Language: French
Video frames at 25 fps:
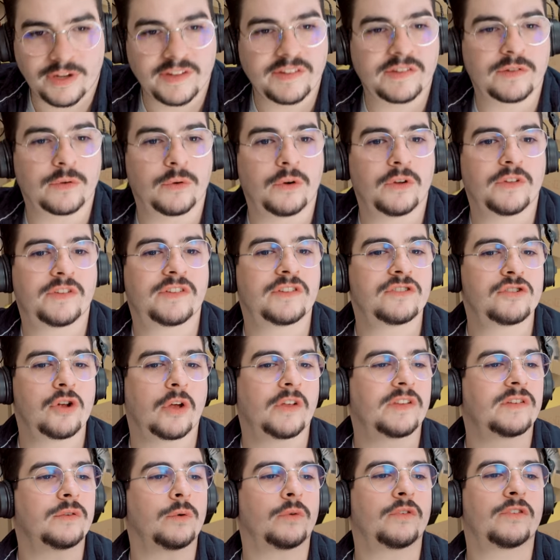vois, si on,
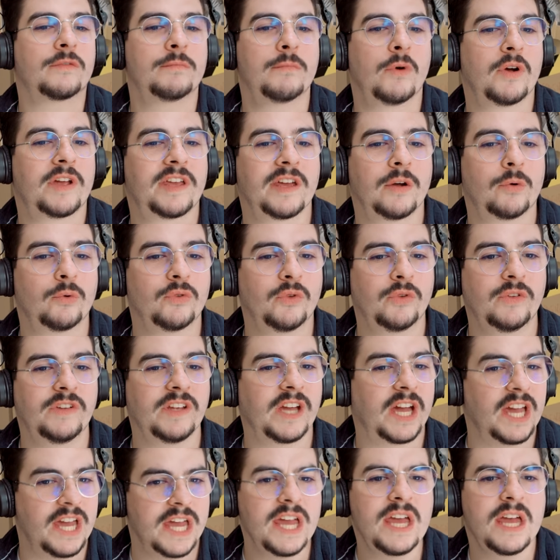genre, si on se moquait, on nous
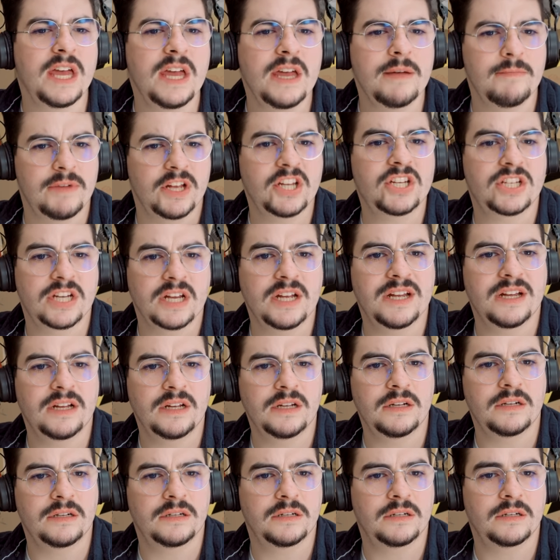dirait « Eh,
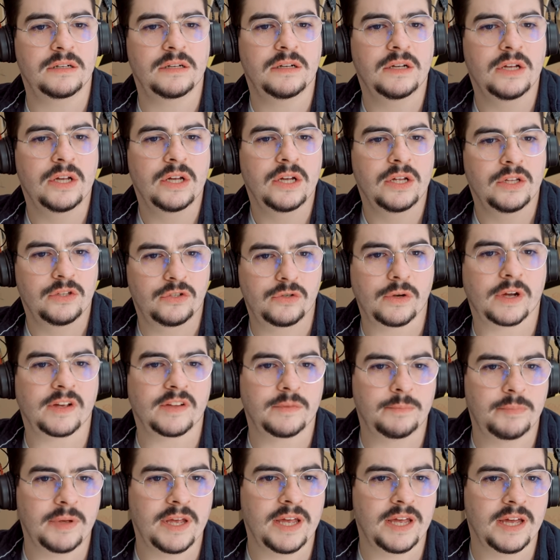machin, euh, tu
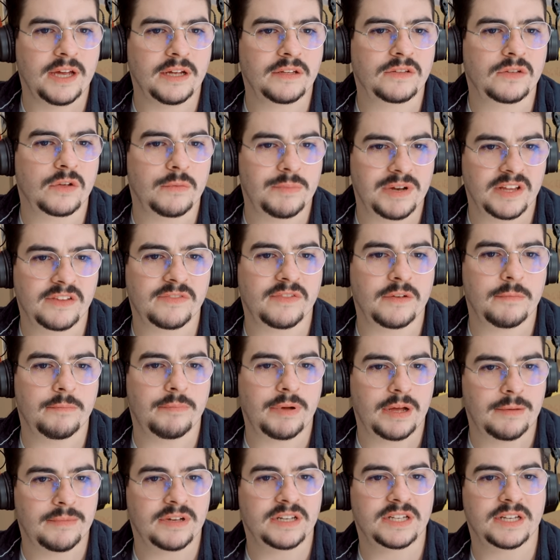respectes, blasphème
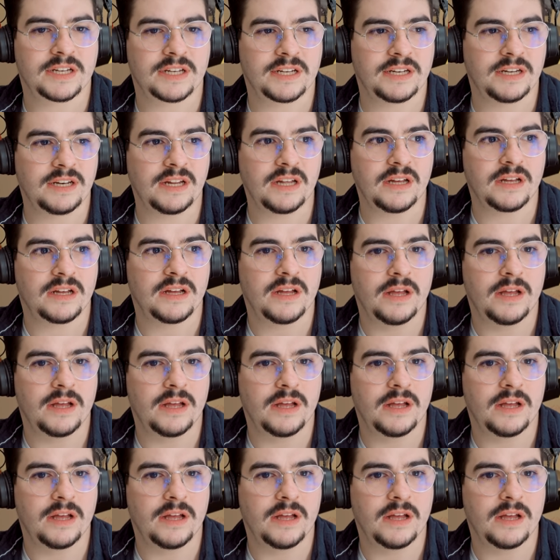pas, machin, nan.